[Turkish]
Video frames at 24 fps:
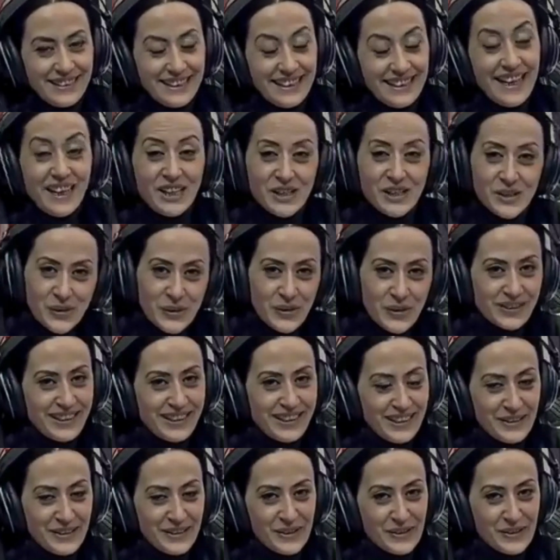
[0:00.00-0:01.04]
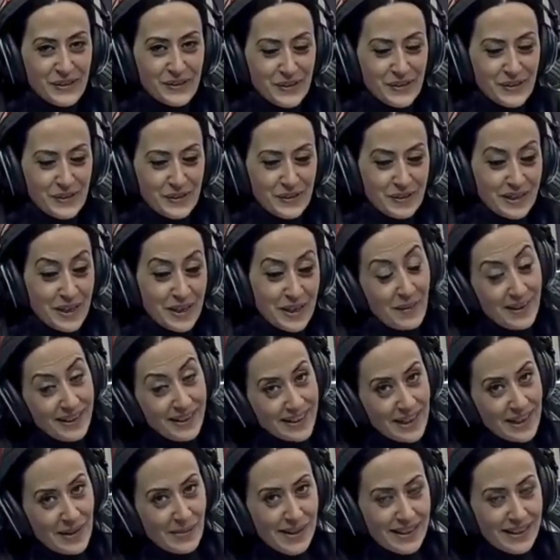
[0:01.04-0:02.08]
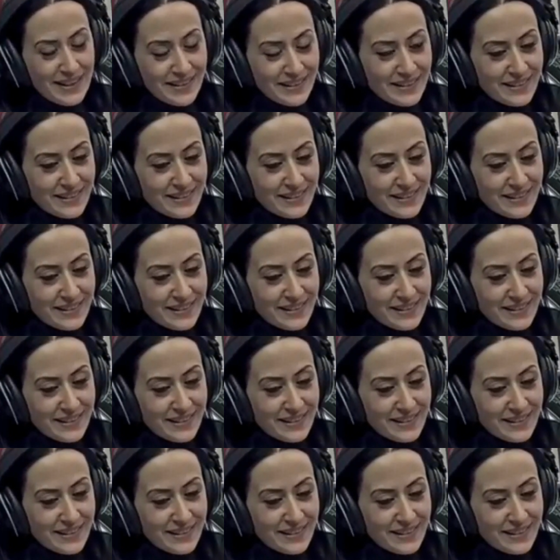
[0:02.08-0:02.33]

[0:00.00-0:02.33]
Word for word: yaş yok diye düşünüyorum zaman zaman.